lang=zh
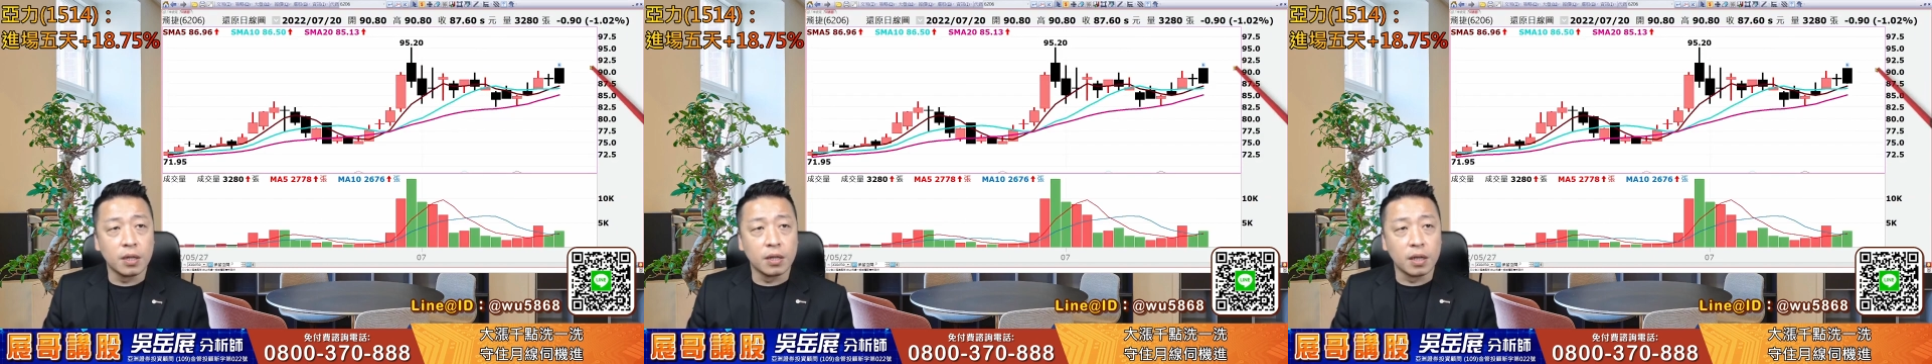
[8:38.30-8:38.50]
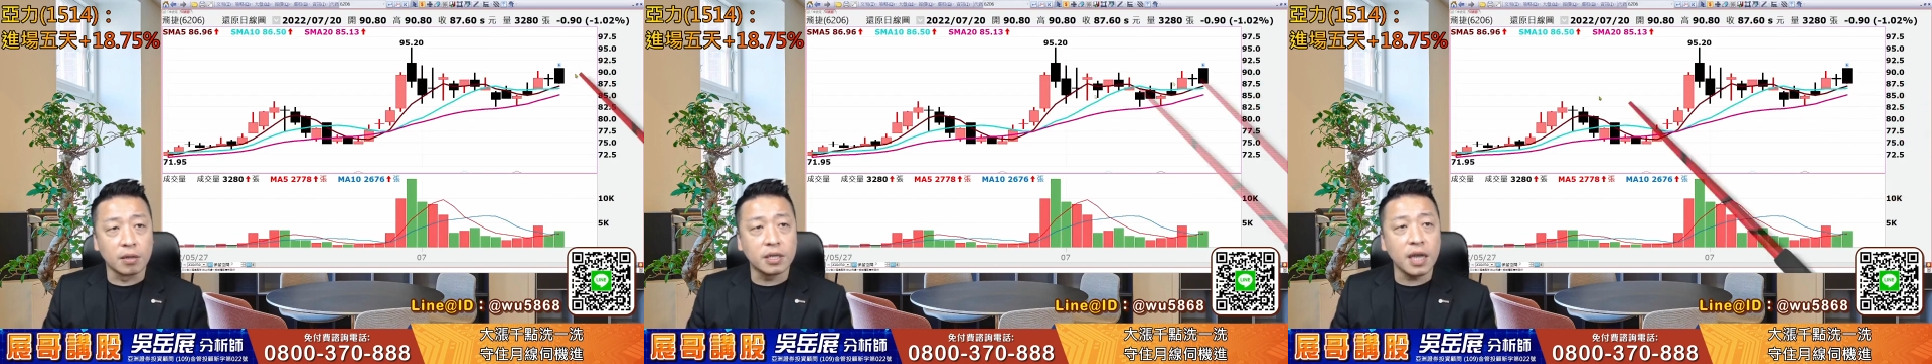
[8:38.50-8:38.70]

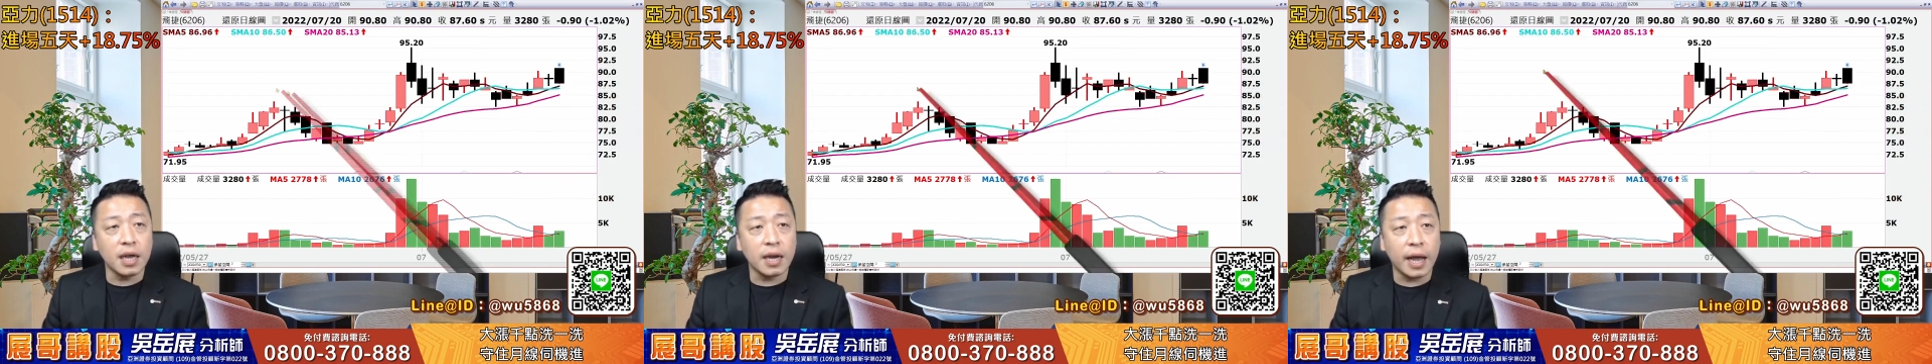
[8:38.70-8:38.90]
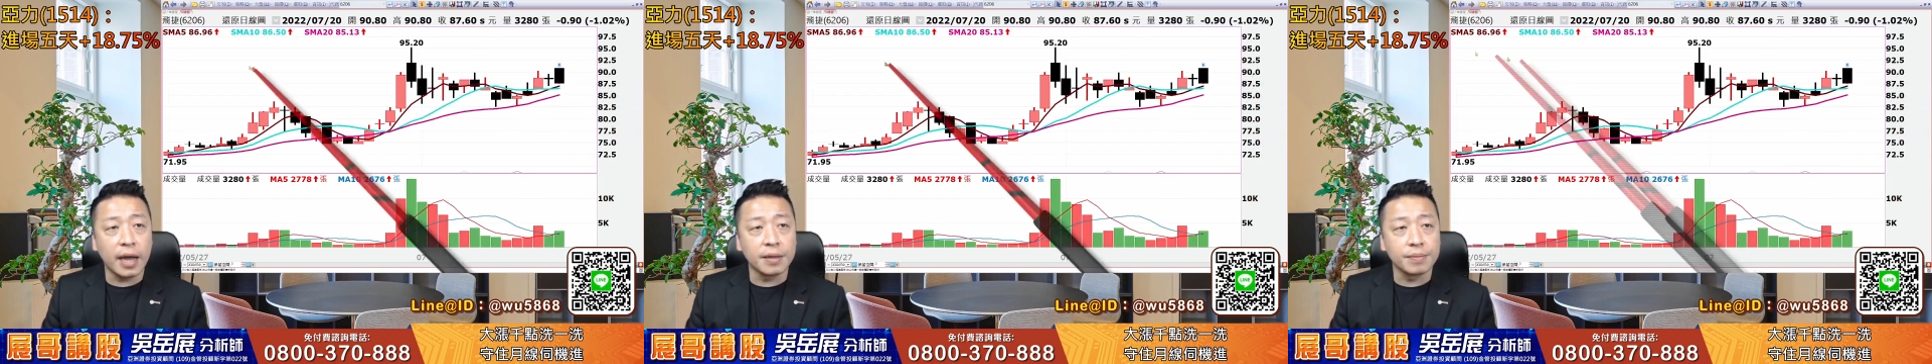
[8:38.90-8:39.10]
然后再
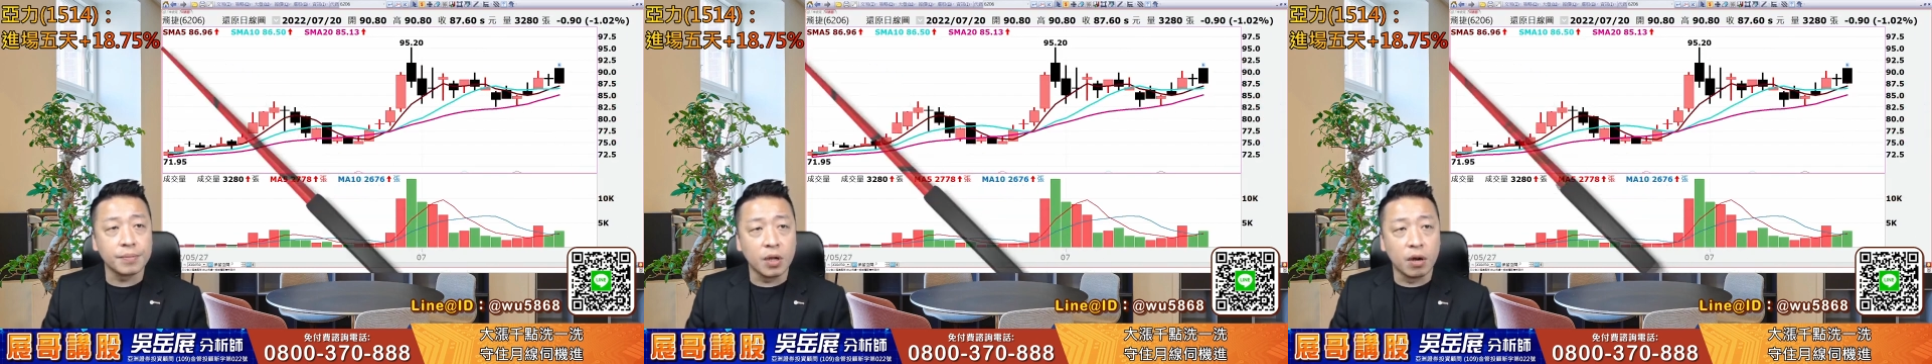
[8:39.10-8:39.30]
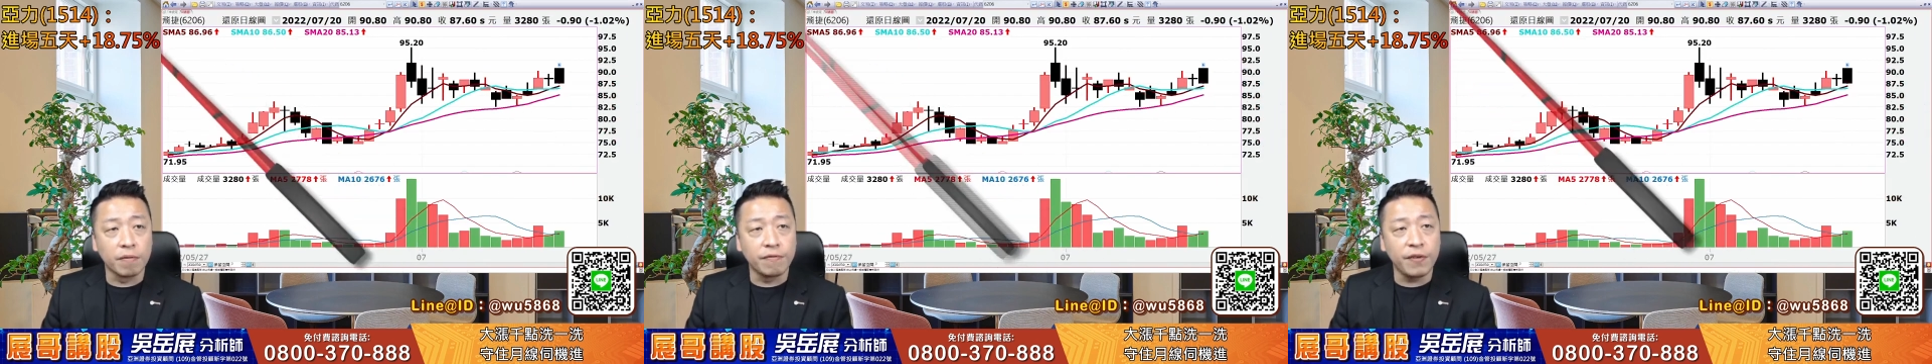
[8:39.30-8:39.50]
来
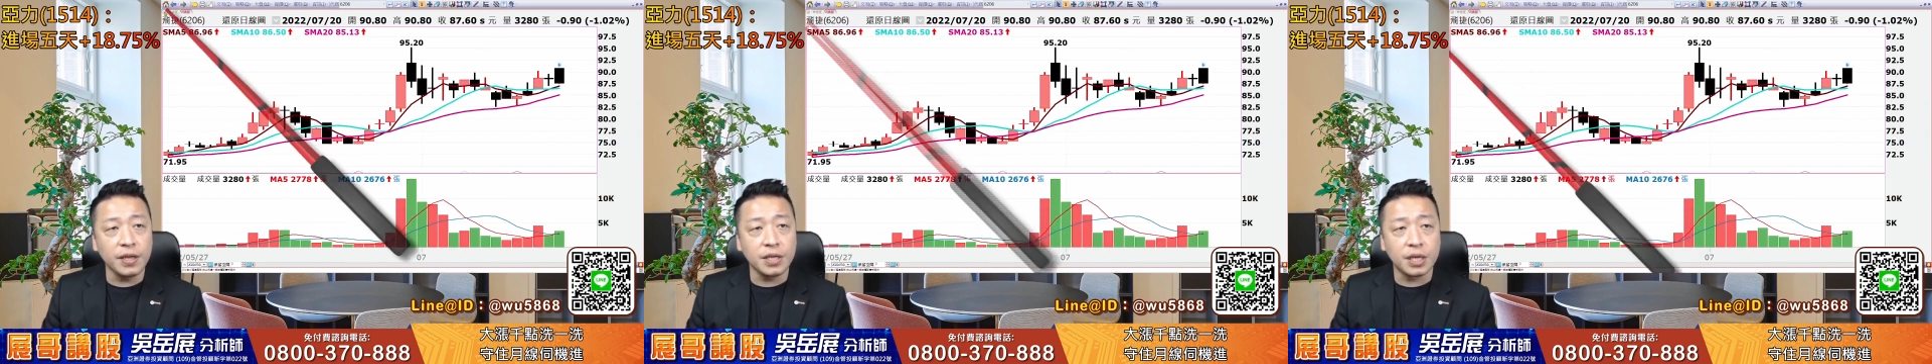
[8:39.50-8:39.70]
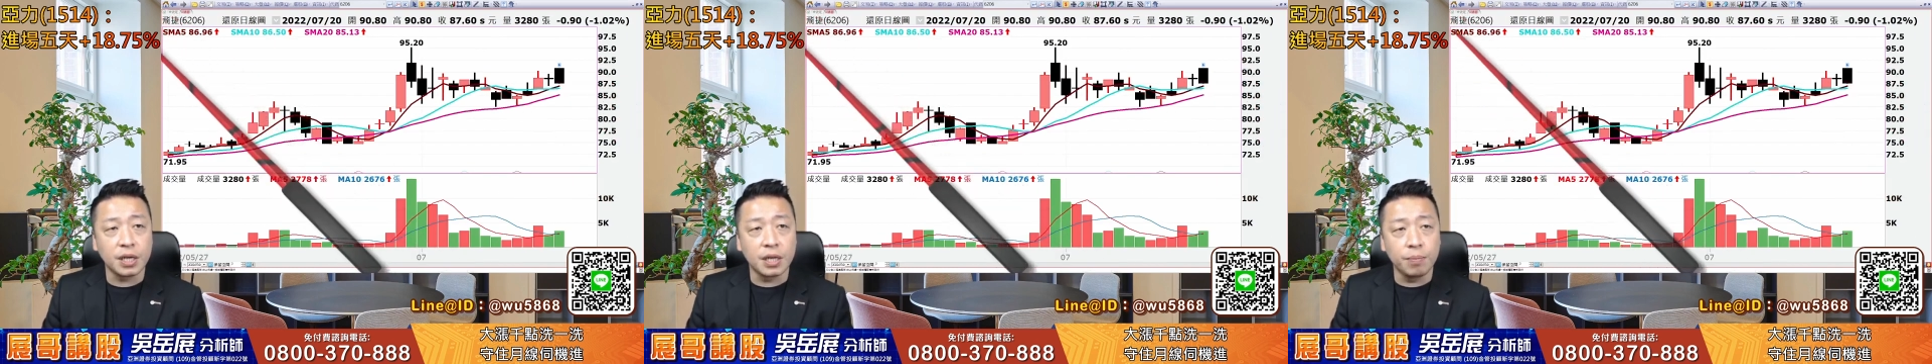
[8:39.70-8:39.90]
哦，非
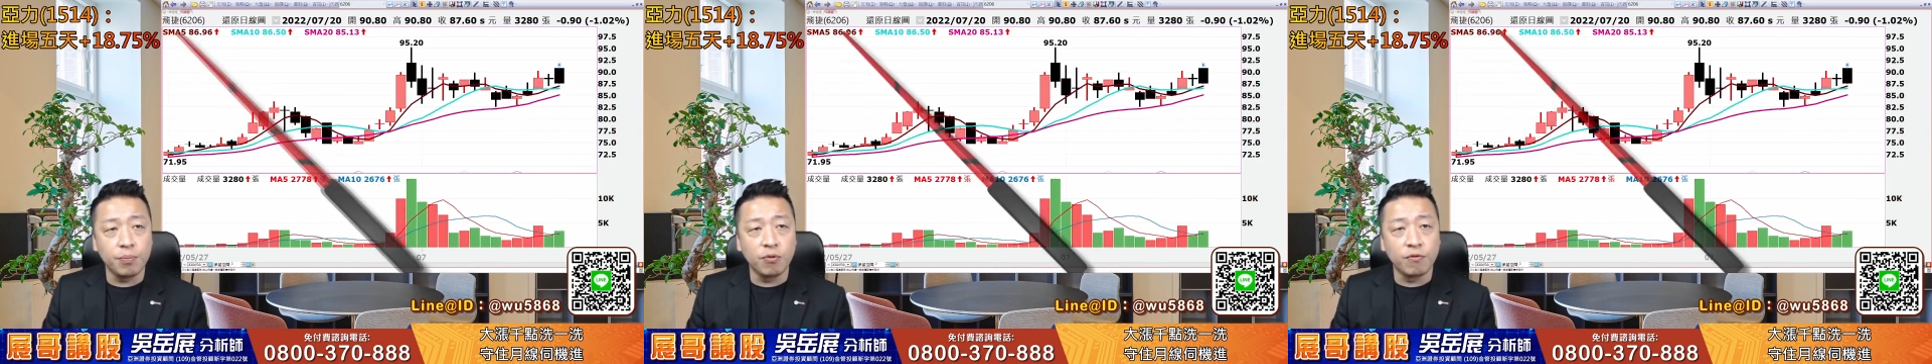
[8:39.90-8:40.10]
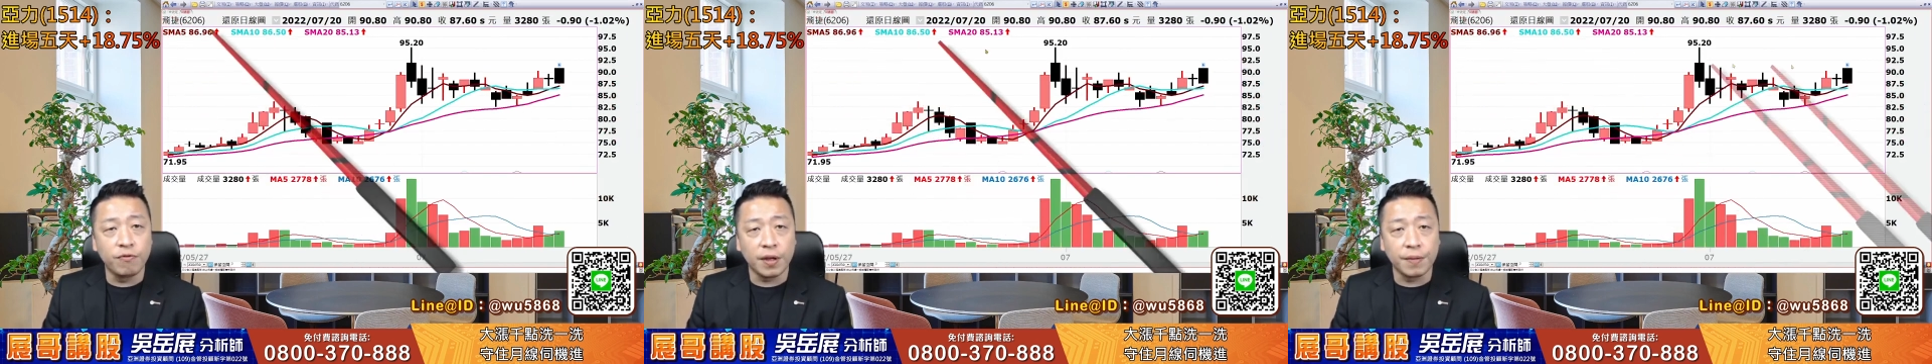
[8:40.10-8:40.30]
结的
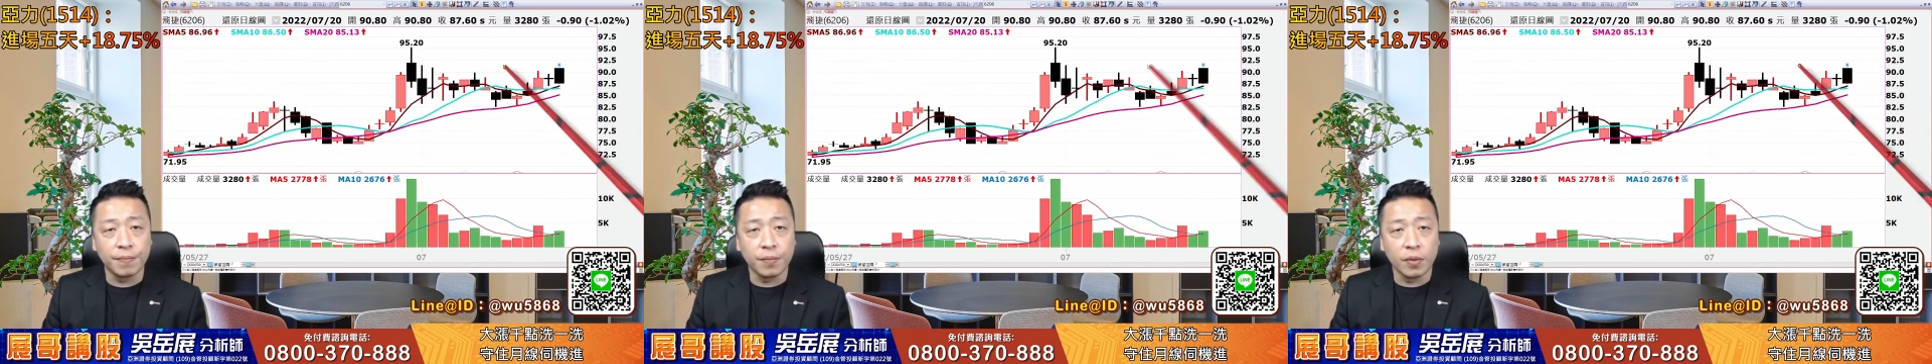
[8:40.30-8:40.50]
部分，